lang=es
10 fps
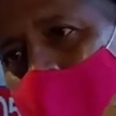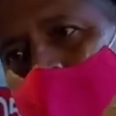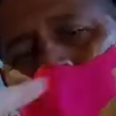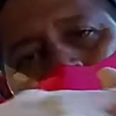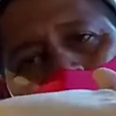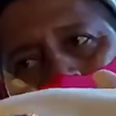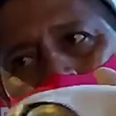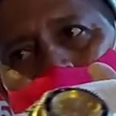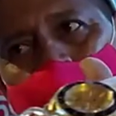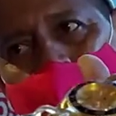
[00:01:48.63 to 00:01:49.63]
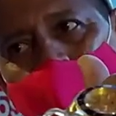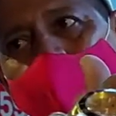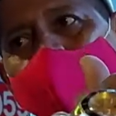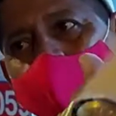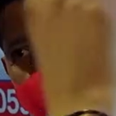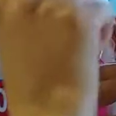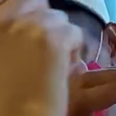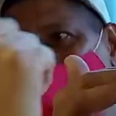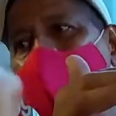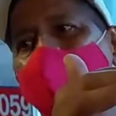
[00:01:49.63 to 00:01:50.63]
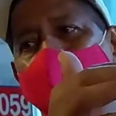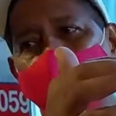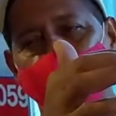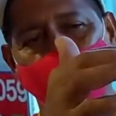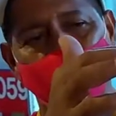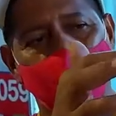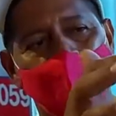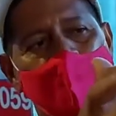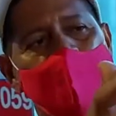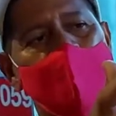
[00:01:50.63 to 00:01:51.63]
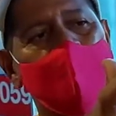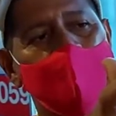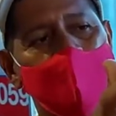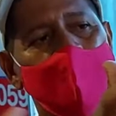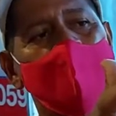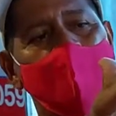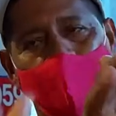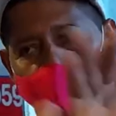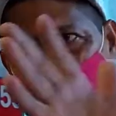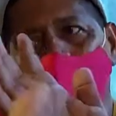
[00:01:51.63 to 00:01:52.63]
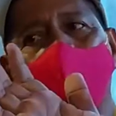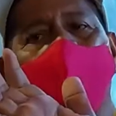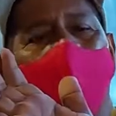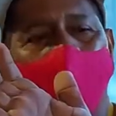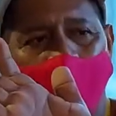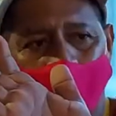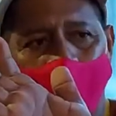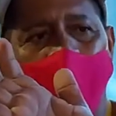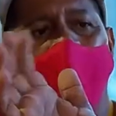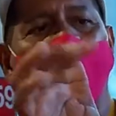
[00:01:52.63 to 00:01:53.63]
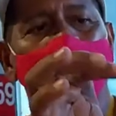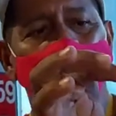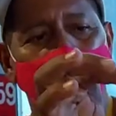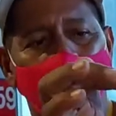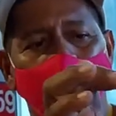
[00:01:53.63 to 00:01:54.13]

Sí, este le hacen con papaya. Sí, exactamente. O lechosa, que también en muchos lugares le dicen lechosa. Sí